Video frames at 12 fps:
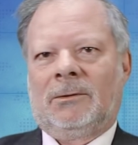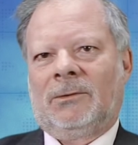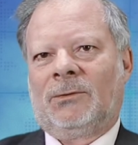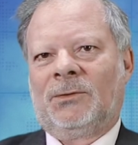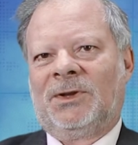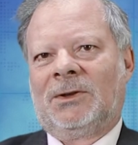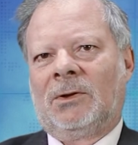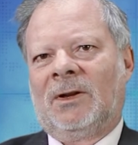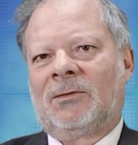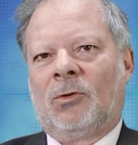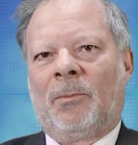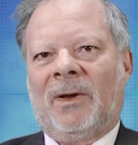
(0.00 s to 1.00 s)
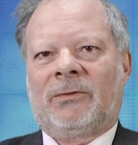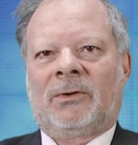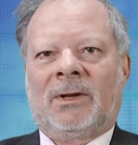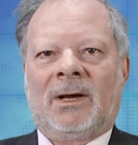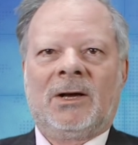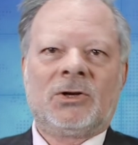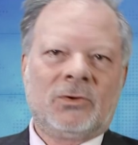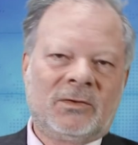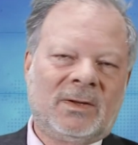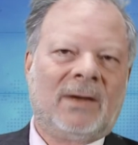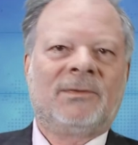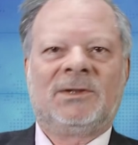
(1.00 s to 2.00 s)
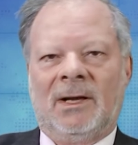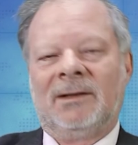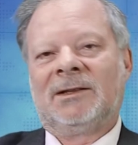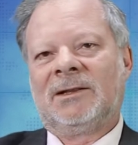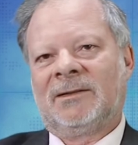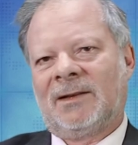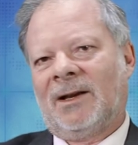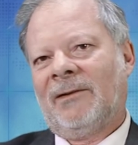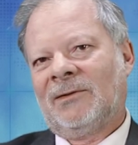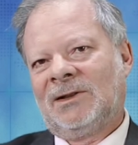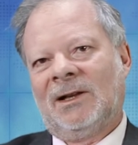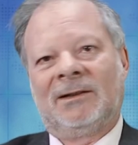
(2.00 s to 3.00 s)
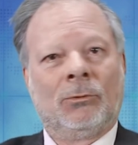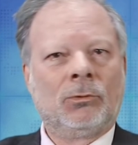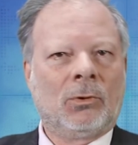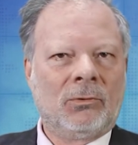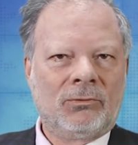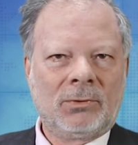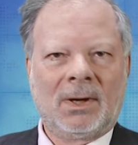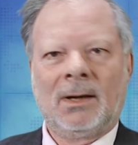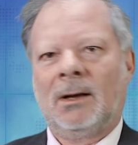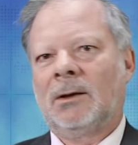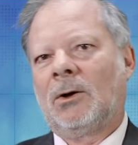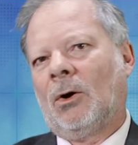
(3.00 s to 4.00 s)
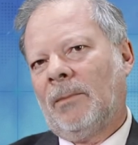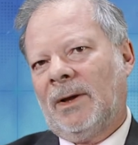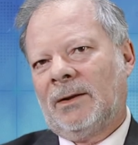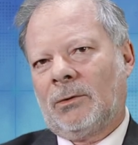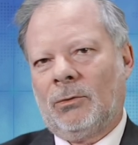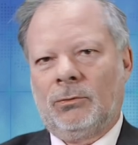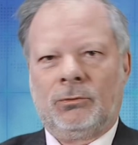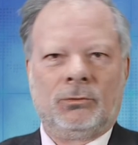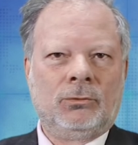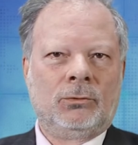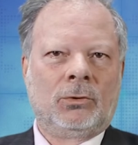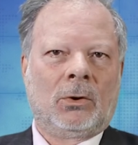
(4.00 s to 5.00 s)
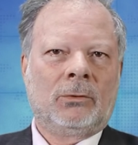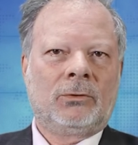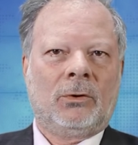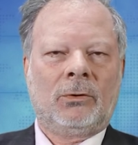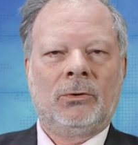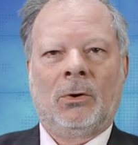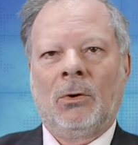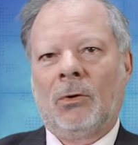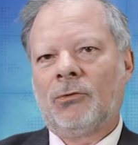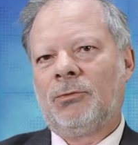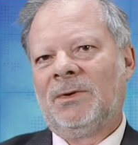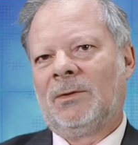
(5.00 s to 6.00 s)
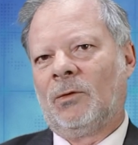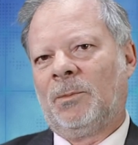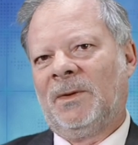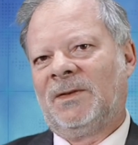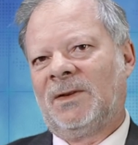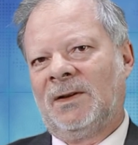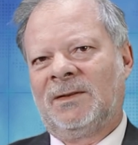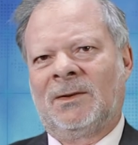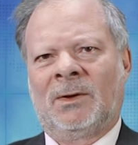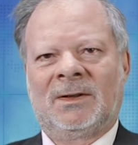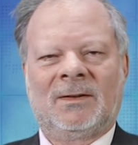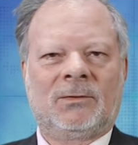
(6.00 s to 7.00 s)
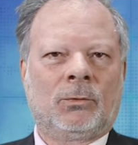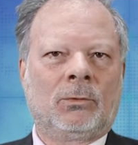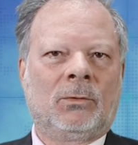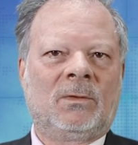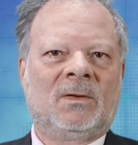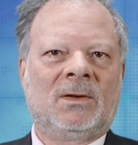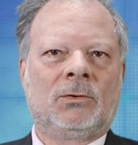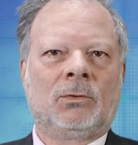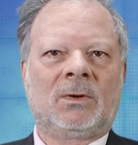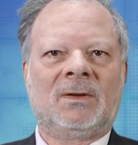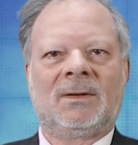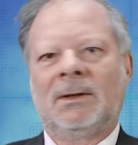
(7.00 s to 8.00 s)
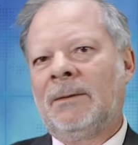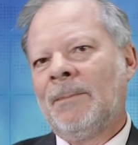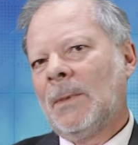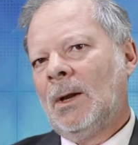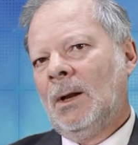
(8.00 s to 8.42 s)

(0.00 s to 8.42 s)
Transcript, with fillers: ceux qui connaissent le personnage savent qu'il savent qu'il a été autrefois grand maître du Grand Orient, ensuite spécialisé dans les questions de sécurité,